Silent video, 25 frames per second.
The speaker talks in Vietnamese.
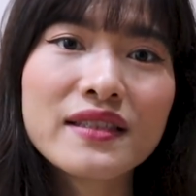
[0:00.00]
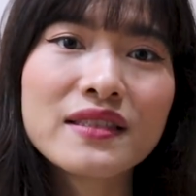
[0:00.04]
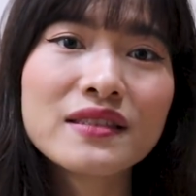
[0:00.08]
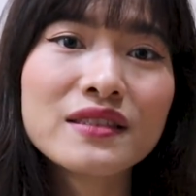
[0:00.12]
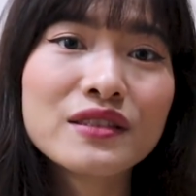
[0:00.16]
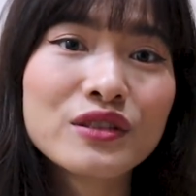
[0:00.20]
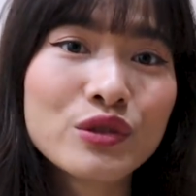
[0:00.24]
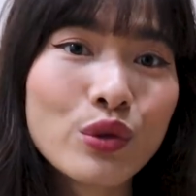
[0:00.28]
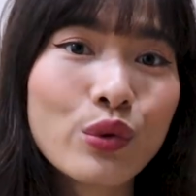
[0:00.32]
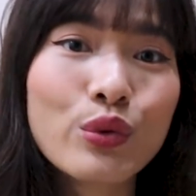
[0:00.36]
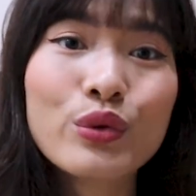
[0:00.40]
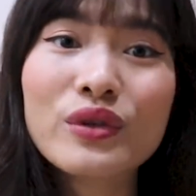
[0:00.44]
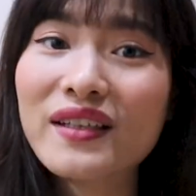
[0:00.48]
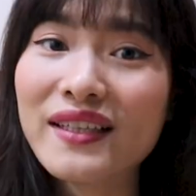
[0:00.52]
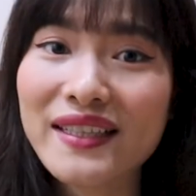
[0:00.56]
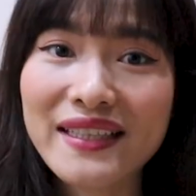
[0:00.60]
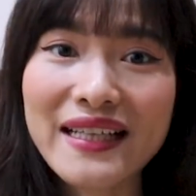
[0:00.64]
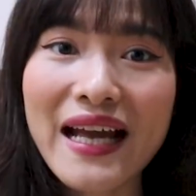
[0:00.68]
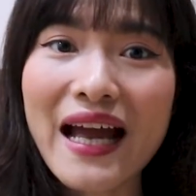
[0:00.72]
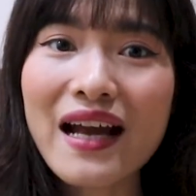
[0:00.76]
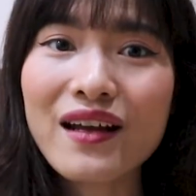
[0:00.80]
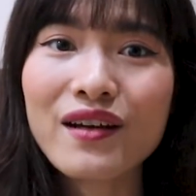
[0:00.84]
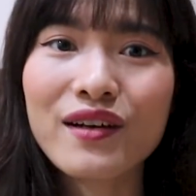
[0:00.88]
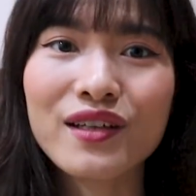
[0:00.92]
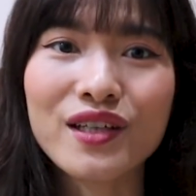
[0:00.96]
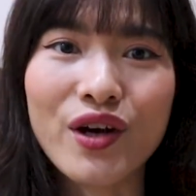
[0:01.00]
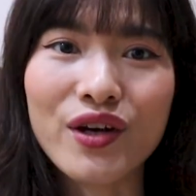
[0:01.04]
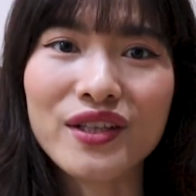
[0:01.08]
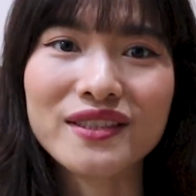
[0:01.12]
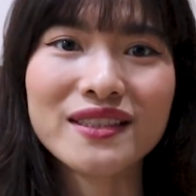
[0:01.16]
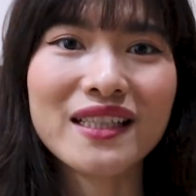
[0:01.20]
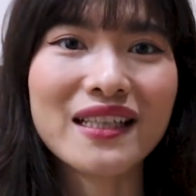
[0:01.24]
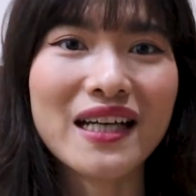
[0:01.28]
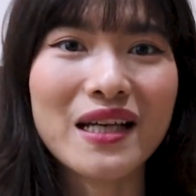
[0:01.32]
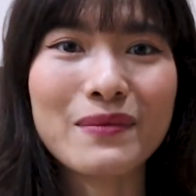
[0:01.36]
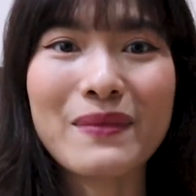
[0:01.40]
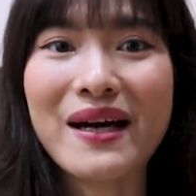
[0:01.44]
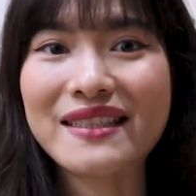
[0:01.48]
dù người khác có nói
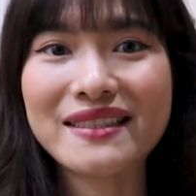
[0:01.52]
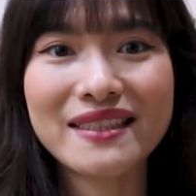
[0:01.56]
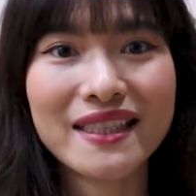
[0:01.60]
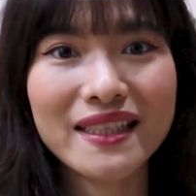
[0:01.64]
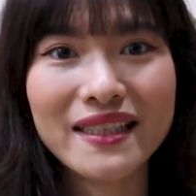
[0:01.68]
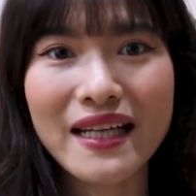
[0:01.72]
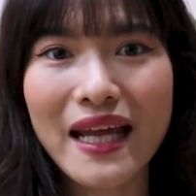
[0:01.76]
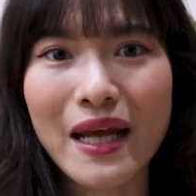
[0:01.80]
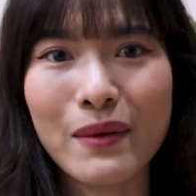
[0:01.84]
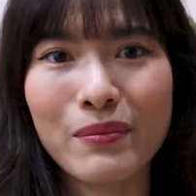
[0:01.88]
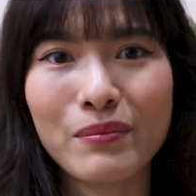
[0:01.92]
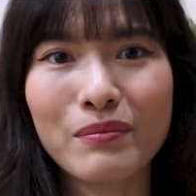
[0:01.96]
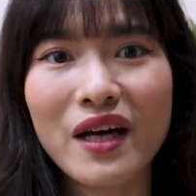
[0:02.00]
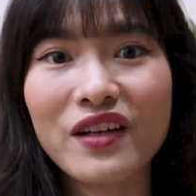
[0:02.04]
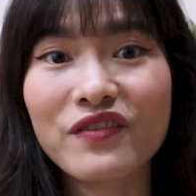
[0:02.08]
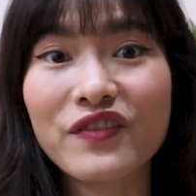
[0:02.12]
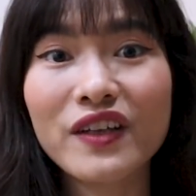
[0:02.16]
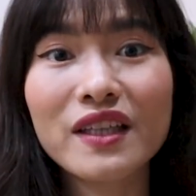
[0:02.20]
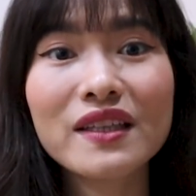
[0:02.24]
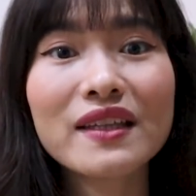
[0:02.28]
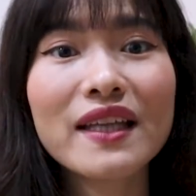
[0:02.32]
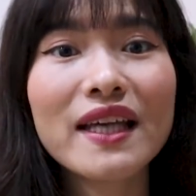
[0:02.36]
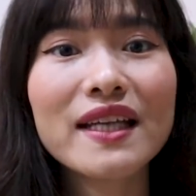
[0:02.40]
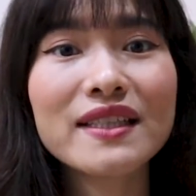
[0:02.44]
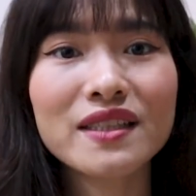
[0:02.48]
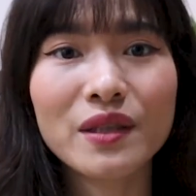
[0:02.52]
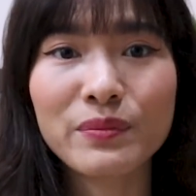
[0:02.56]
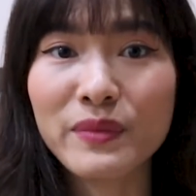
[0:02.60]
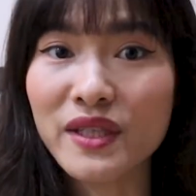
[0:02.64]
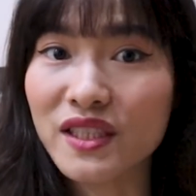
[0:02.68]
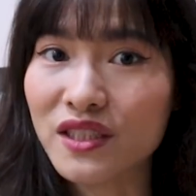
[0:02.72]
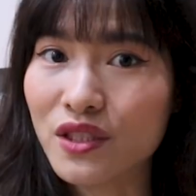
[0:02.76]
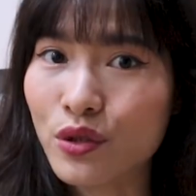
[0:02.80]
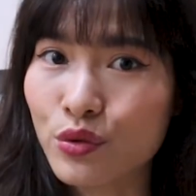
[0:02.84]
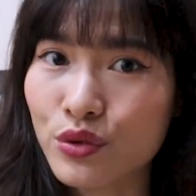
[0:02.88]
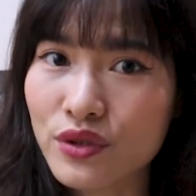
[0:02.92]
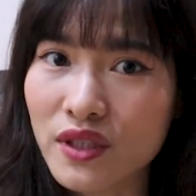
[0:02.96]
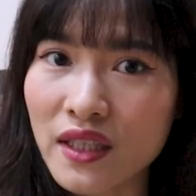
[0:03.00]
rằng là bạn xinh đẹp bạn vẫn tin rằng
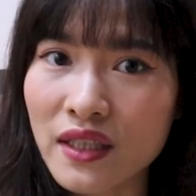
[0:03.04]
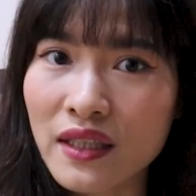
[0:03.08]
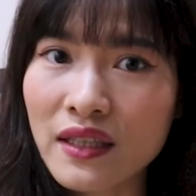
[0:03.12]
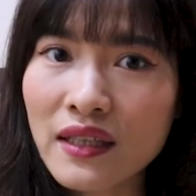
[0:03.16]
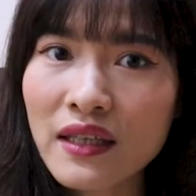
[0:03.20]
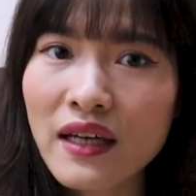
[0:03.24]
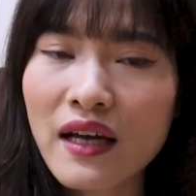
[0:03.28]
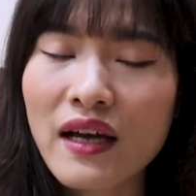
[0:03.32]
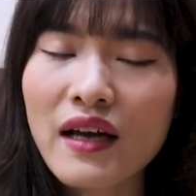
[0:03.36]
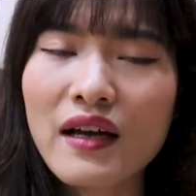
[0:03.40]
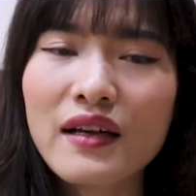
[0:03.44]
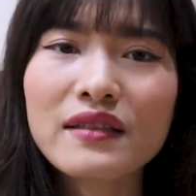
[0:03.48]
mình xấu xí